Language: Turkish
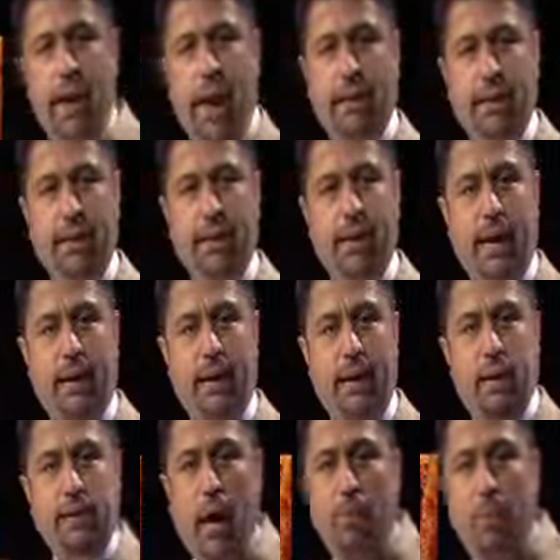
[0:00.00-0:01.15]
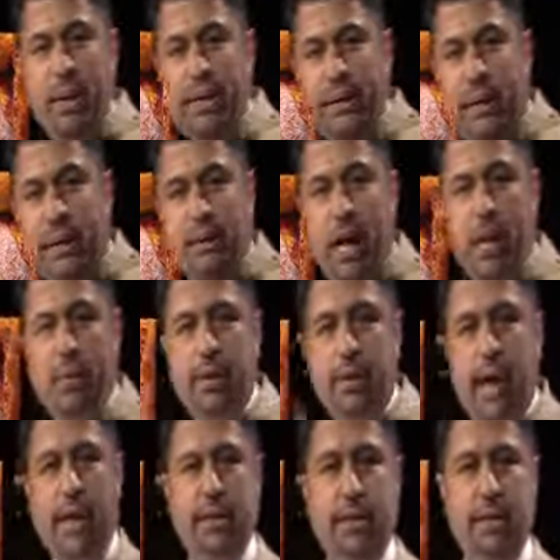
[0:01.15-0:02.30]
geldiğinde, Rabbin gazabı
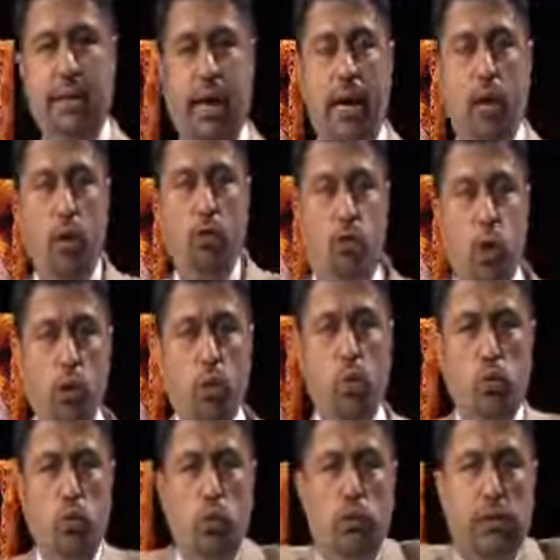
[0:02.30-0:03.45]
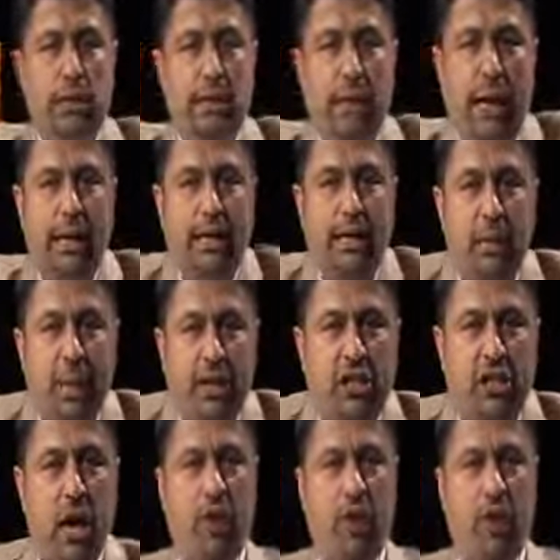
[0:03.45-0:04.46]
geldiğinde, tüm ulusları yargılamak için